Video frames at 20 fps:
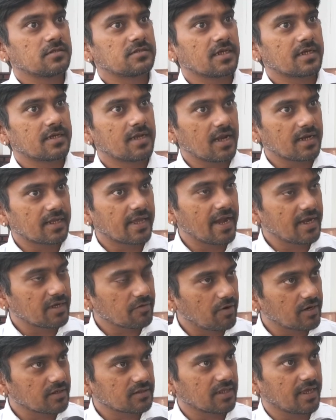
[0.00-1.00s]
సిగ్నల్ గేట్
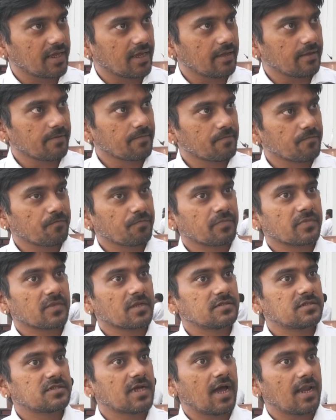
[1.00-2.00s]
పడితే
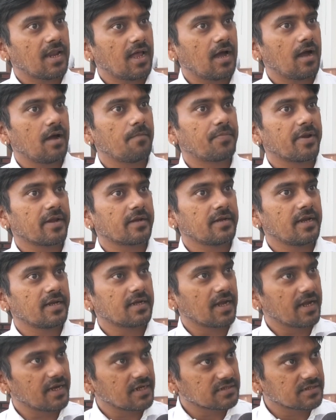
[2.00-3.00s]
చాలా
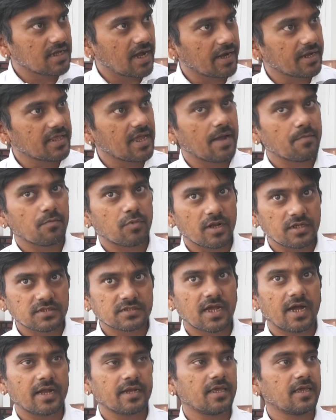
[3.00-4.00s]
ప్రెగ్నెంట్ లేడీస్ కానీ అంబులెన్స్
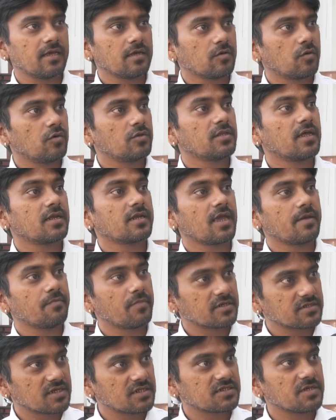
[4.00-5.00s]
కానీ కొందరికి
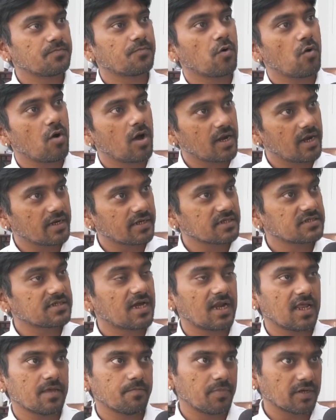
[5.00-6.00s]
ఎమర్జెన్సీ పోవాలంటే
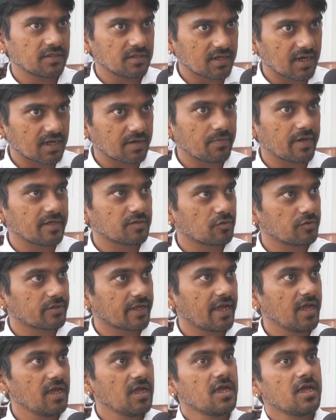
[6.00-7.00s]
చాలా ఇబ్బందికరం
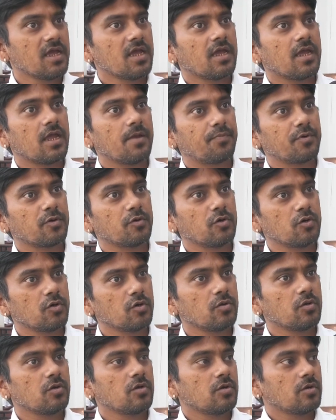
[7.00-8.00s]
అవుతుంటే ఇప్పుడు
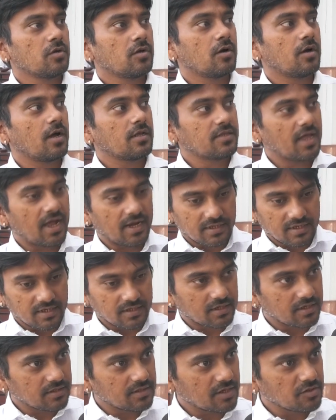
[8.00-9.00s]
దానికి
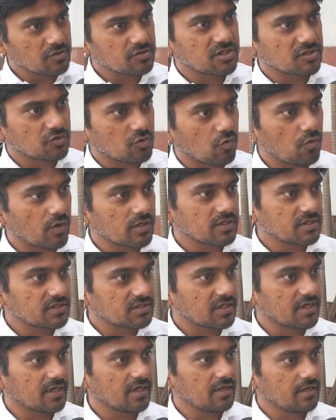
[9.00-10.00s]
కింద నుంచి తొవ్వ
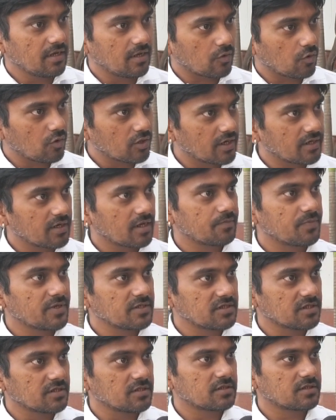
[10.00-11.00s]
తీసి రోడ్ అండర్
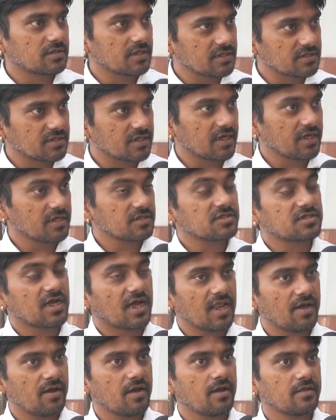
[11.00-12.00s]
బ్రిడ్జ్ తీసి
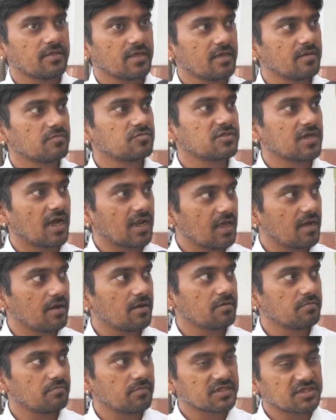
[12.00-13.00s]
చాలా అది చాలా
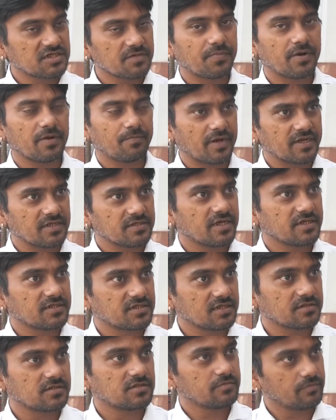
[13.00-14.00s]
మంచి పని
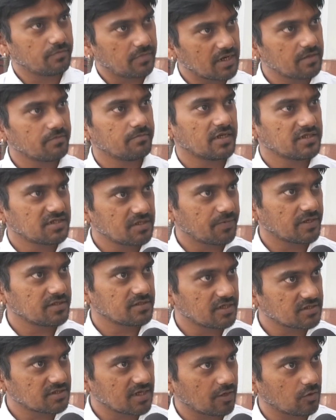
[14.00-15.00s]
చేసి మని మంచి పని
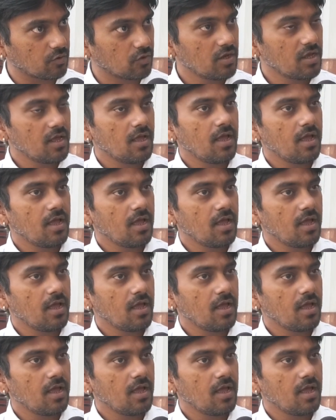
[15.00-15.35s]
చేశారు